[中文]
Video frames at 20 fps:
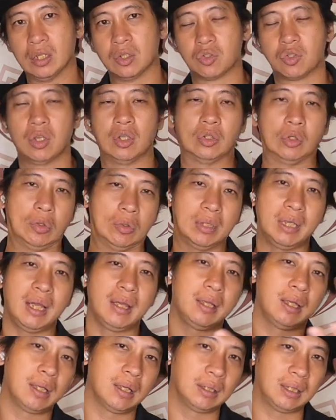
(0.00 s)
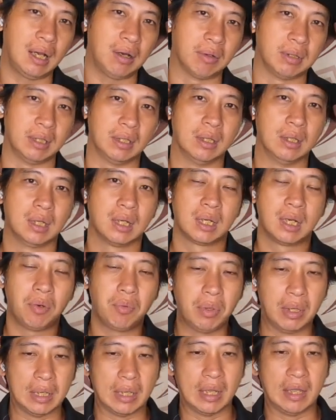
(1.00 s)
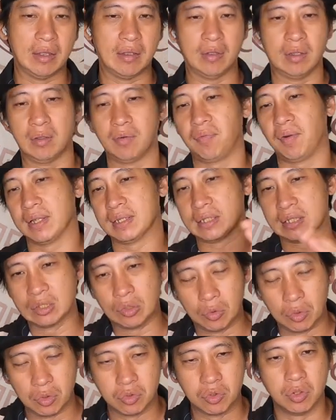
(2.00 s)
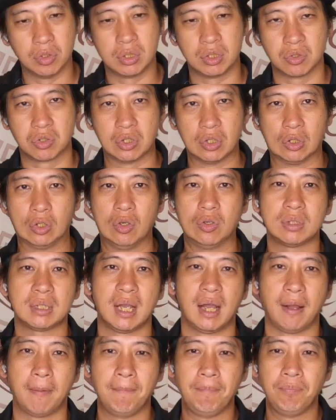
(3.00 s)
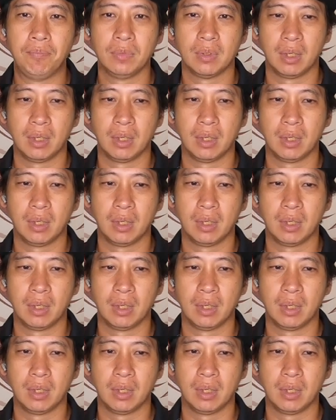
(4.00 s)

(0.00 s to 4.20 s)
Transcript: 所以同样一个道理，各位也可以反思回去，就是通常。